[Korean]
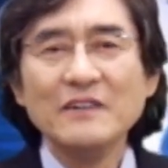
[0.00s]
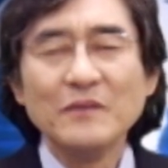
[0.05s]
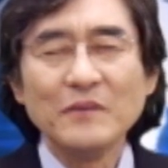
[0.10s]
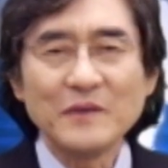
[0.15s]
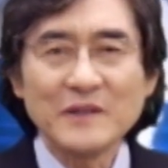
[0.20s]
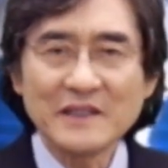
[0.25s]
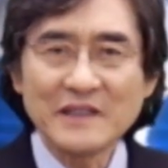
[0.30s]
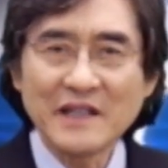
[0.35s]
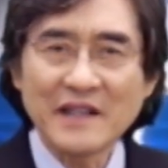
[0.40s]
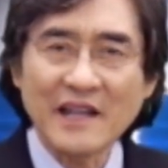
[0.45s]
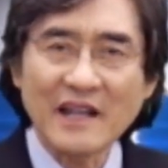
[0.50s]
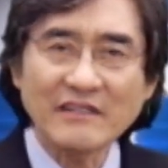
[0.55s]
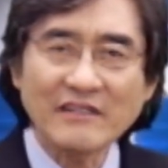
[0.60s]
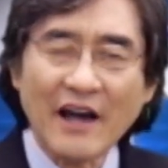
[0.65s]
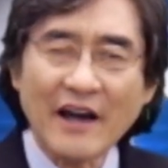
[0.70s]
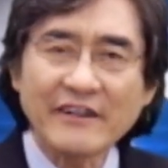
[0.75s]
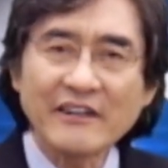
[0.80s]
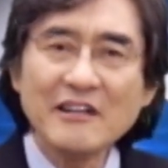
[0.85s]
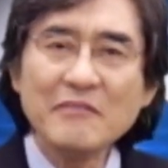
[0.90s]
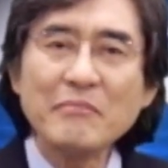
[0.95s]
우리들에게
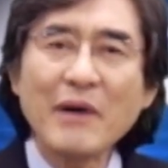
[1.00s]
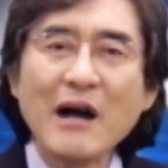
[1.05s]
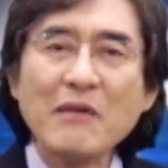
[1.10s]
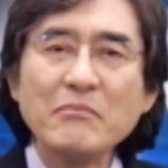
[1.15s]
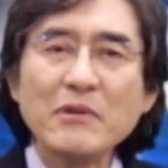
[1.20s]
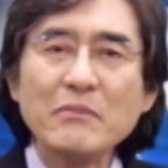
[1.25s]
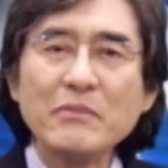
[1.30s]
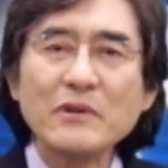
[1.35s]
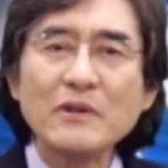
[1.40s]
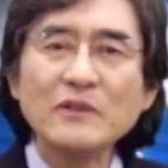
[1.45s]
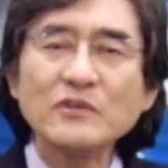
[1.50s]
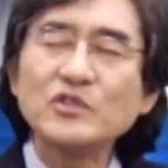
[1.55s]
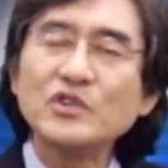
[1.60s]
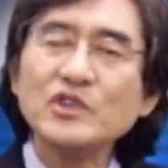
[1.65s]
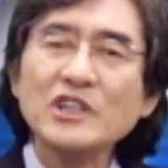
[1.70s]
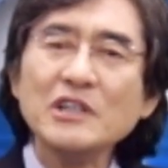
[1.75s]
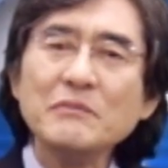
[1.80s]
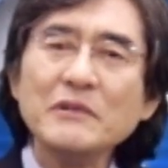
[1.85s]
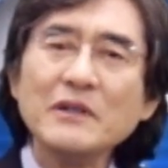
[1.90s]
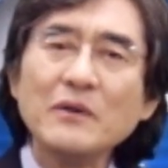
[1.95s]
다른 방법으로
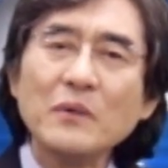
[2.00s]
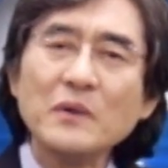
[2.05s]
주님이